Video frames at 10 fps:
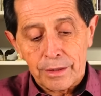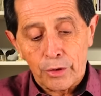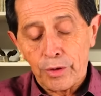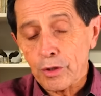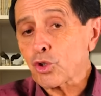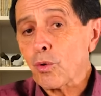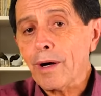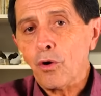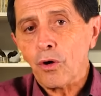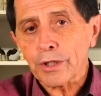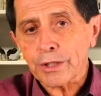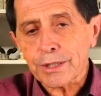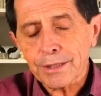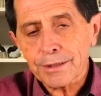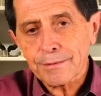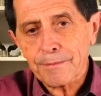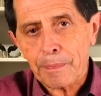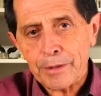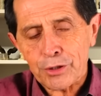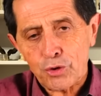Eu não sou a rocha,
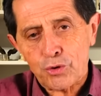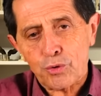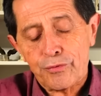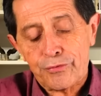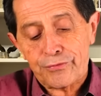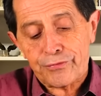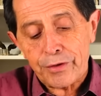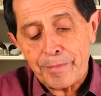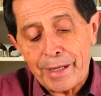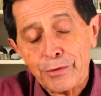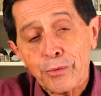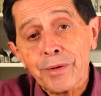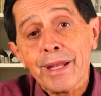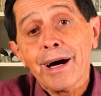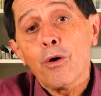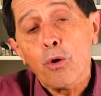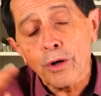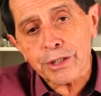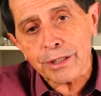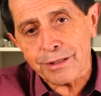mas eu estou firmado na
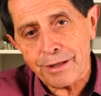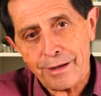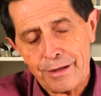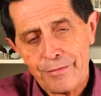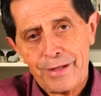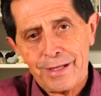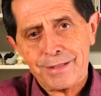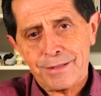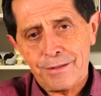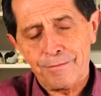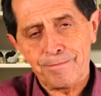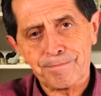rocha que é a revelação.